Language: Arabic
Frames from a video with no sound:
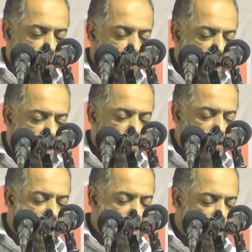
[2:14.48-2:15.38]

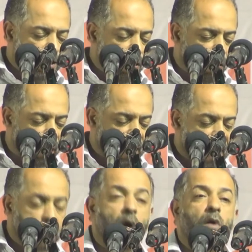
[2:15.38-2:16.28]
ودائرة
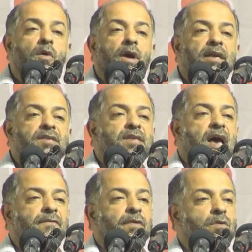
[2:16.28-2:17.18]
الحريات وحقوق
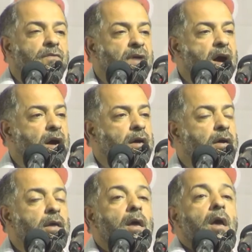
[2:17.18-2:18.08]
الإنسان في
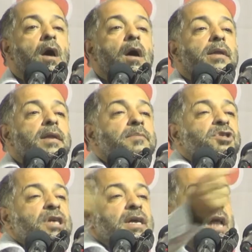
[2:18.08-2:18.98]
الوفاق
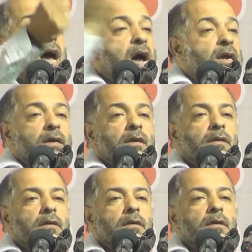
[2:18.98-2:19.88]
نمشي هناك
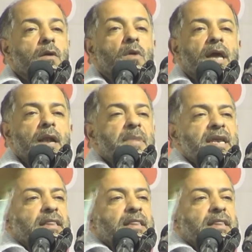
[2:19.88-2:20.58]
وكل من